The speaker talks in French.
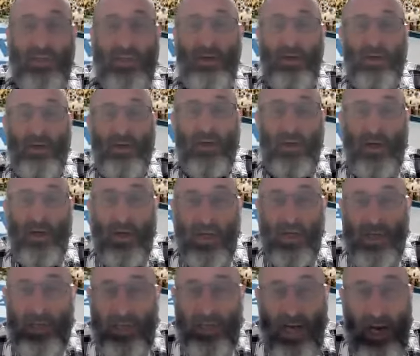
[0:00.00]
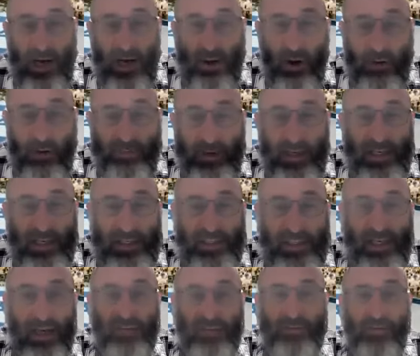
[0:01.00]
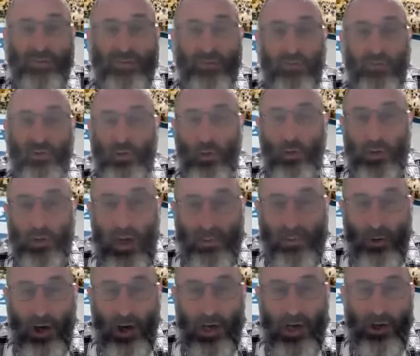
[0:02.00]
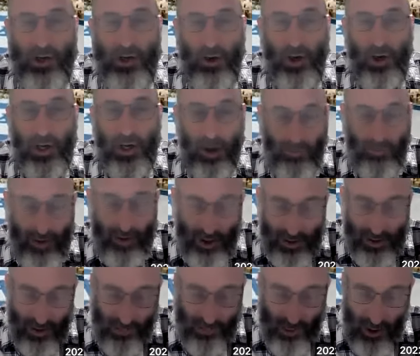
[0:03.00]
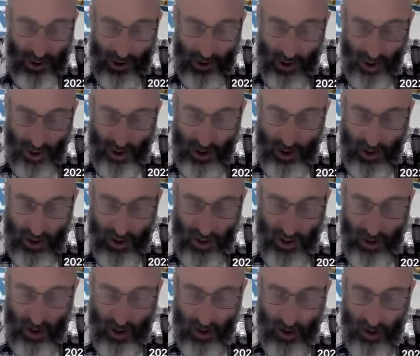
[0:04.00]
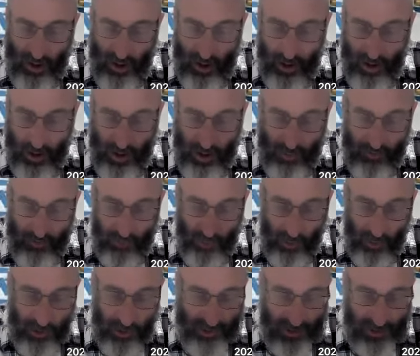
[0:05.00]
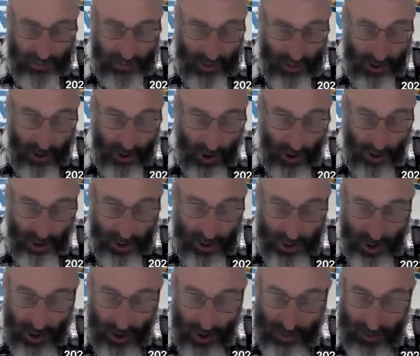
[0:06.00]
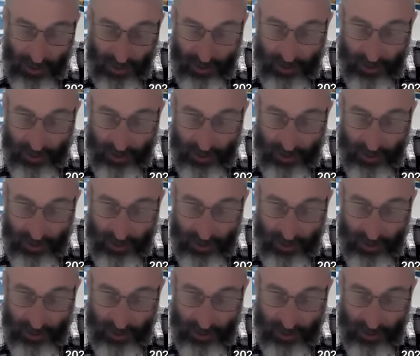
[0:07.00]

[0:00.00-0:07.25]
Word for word: ans, Yaakov et Esav vont journellement à l'école ils reviennent ensemble de l'école. ils euh, font leurs espiègleries ensemble.